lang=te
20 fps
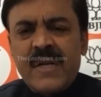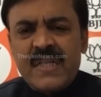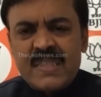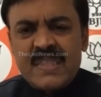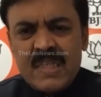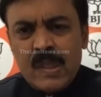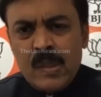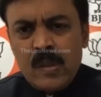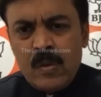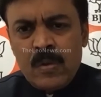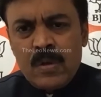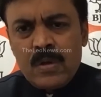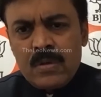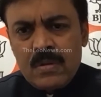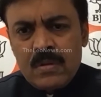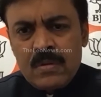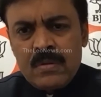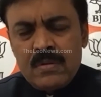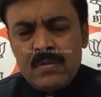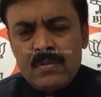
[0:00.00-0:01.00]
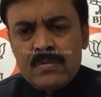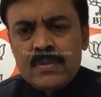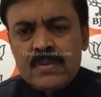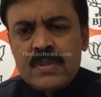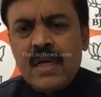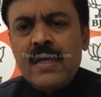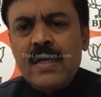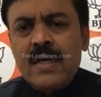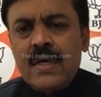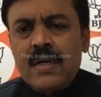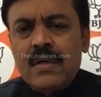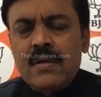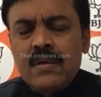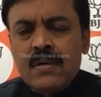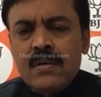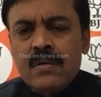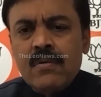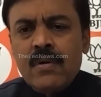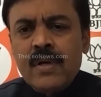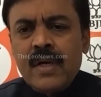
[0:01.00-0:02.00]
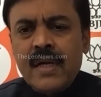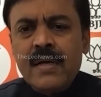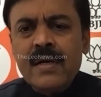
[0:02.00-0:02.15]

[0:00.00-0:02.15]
ప్రజల్లో చాలా ఒక